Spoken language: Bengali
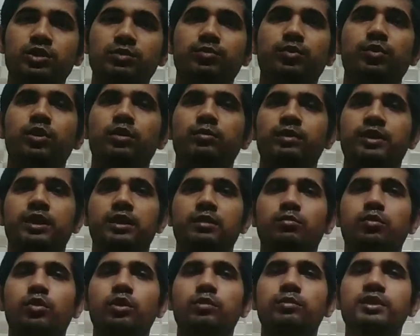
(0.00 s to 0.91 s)
যে ভোলমিটার
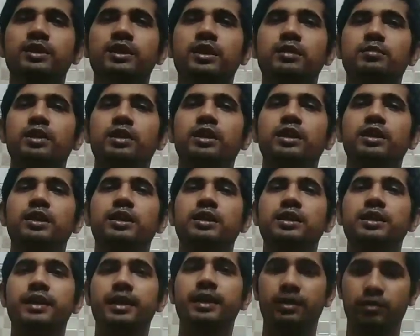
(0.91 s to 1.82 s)
ভোলমিটার মেনলি কি
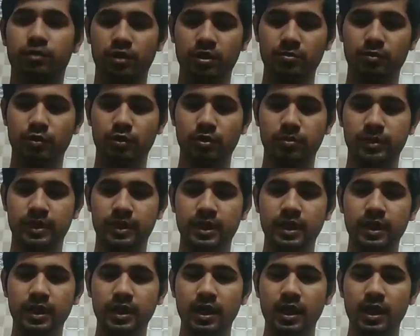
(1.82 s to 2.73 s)
ডিটেক্ট করে ভোলমিটার
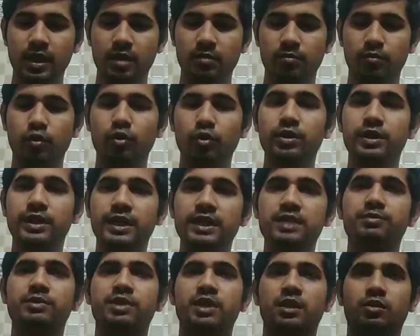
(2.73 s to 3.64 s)
ভোল্টেজ
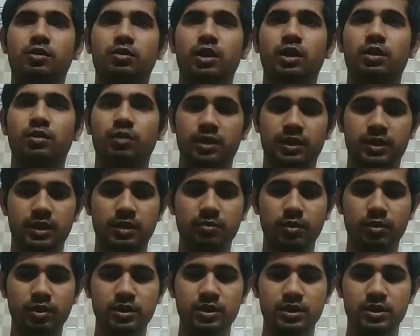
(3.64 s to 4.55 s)
মেজার করা হয় এবং
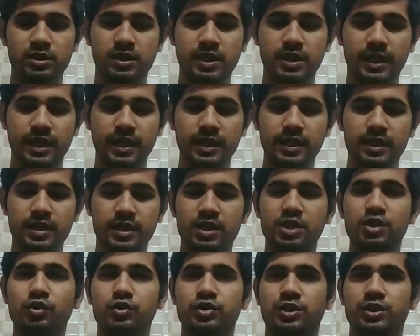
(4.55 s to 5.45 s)
সেকেন্ড
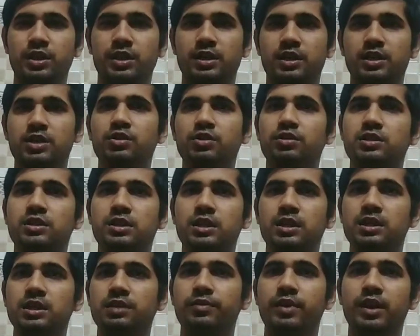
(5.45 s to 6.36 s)
রিওস্টেট রিওস্টেট
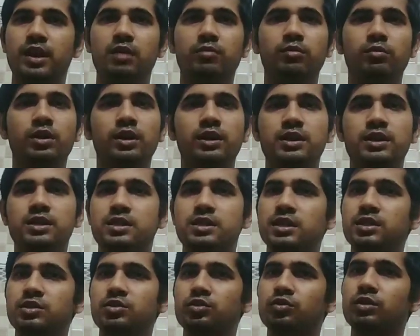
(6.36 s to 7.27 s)
যে ভেরিয়েবল
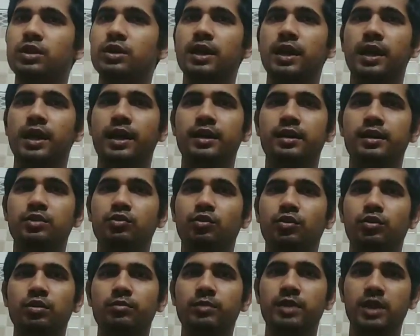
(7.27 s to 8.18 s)
রেজিস্ট্যান্স সো এটা কারেন্ট
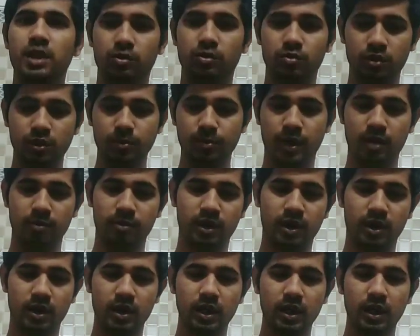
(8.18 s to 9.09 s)
কখনোই মেজার করতে পারবে না
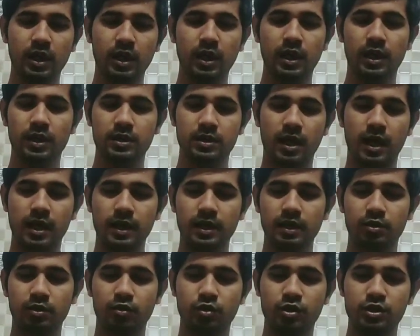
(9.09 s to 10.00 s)
থার্ড
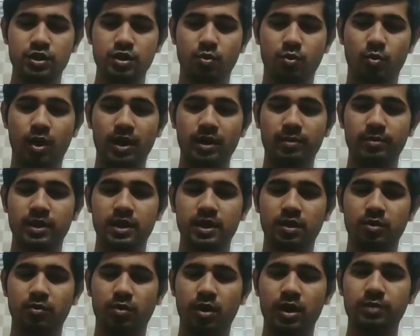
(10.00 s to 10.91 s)
রয়েছে ওয়াটমিটার
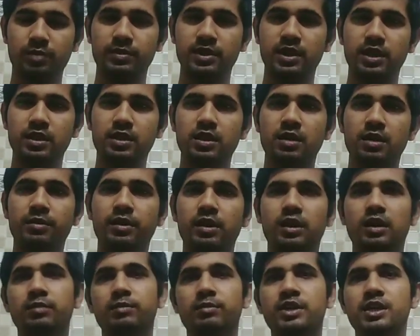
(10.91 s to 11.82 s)
ওয়াটমিটার দিয়ে আমরা
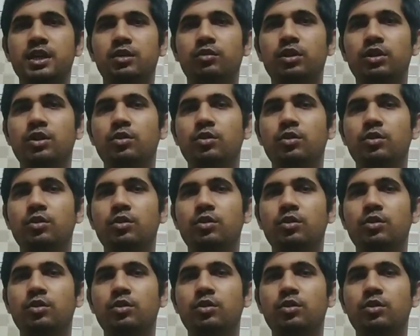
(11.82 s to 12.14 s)
কী মেজার করি